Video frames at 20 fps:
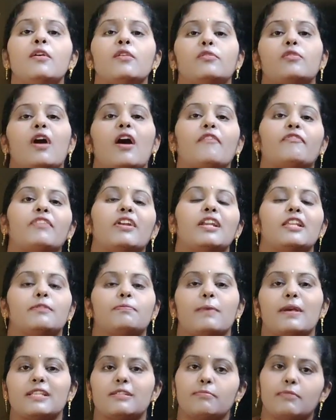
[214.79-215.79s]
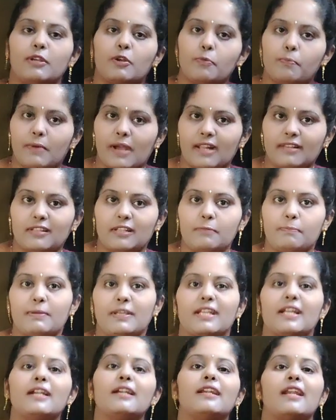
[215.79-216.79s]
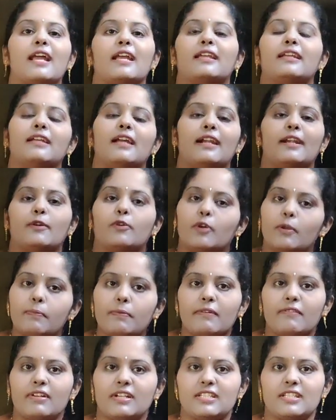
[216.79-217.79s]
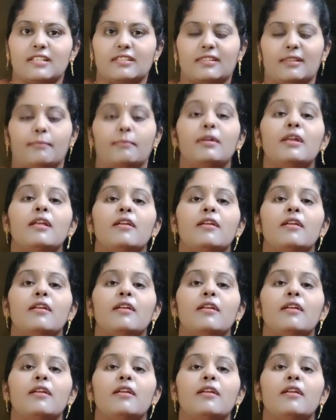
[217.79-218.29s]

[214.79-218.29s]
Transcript: సో ఆఫ్టర్ డిస్పాచ్ మీకు పార్సల్ పిక్ అండ్ ట్రాకింగ్ ఐడి కూడా ప్రొవైడ్ చేస్తాం